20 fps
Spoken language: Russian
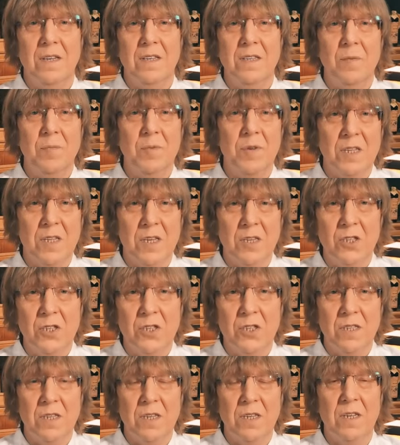
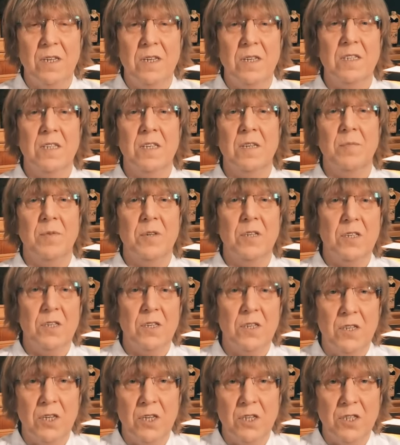гипертонических кризах, при
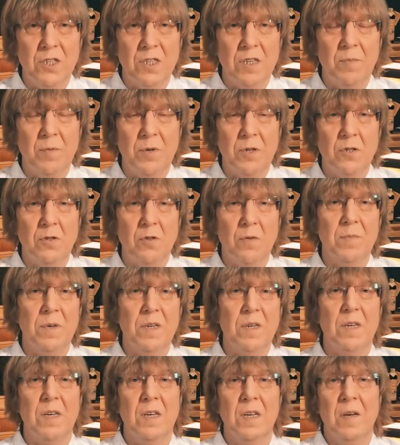сердечных
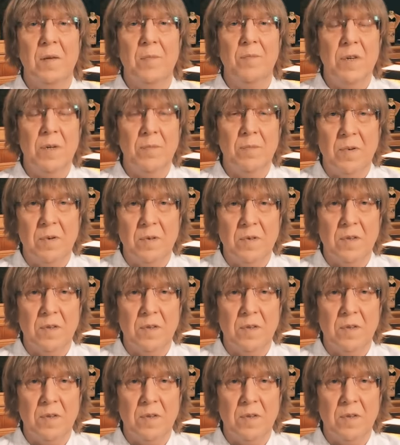приступах, при,